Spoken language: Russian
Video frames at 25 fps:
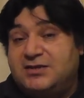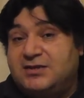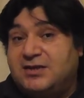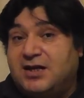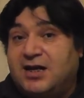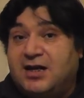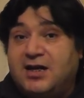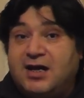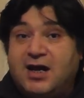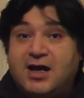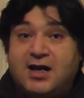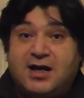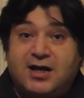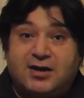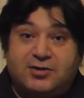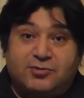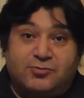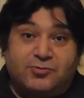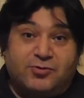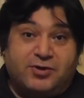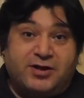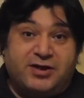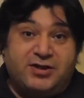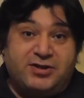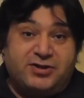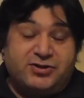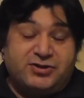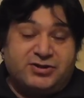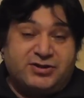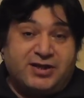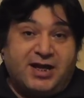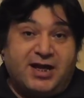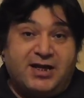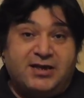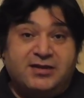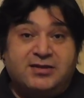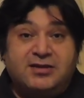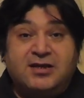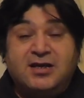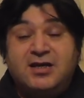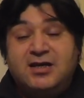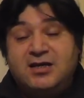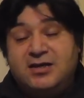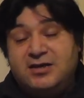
страна, которая не знает